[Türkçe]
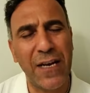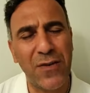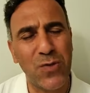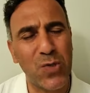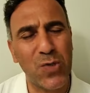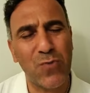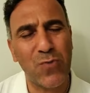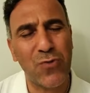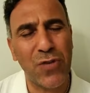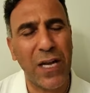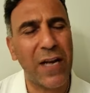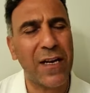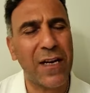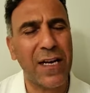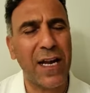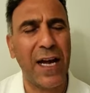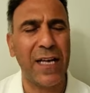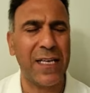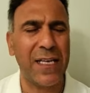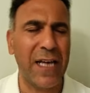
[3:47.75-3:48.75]

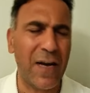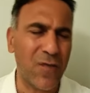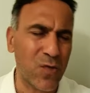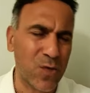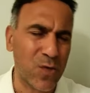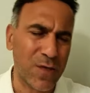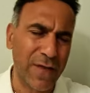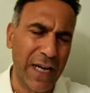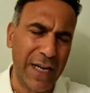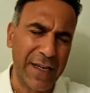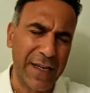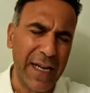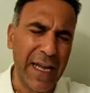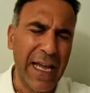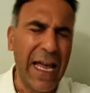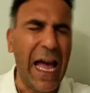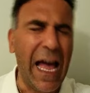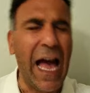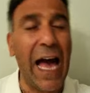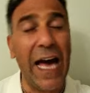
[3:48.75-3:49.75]
zümrüdanka yavrusu var.
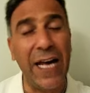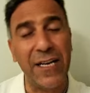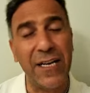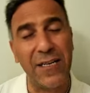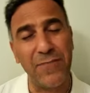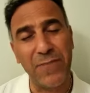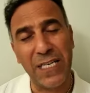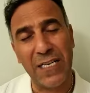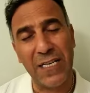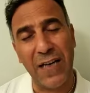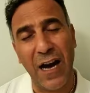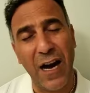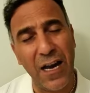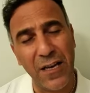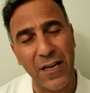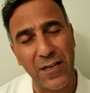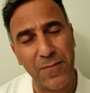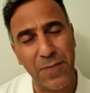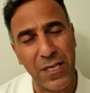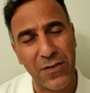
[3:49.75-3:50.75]
Her biri
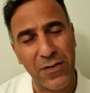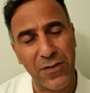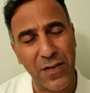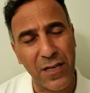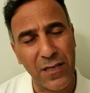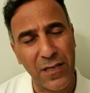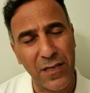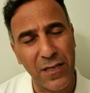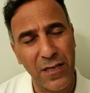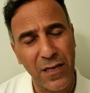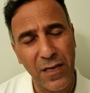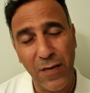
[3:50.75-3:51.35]
ayrı bir renk.